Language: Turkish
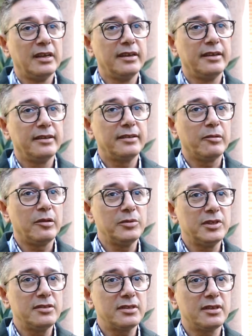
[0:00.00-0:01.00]
E,
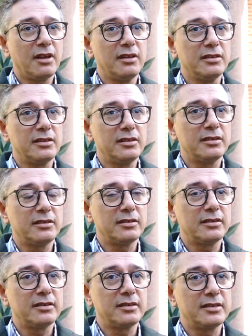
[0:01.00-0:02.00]
tamamlayıcı sağlık
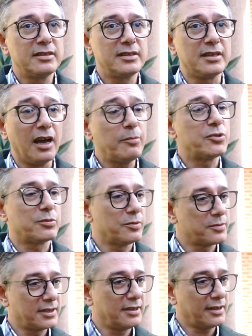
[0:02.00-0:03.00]
sahip
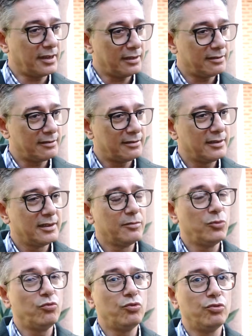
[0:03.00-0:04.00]
çıkmamız gereken
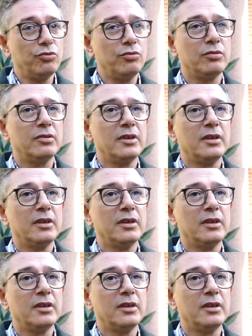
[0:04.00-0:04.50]
bir ürün.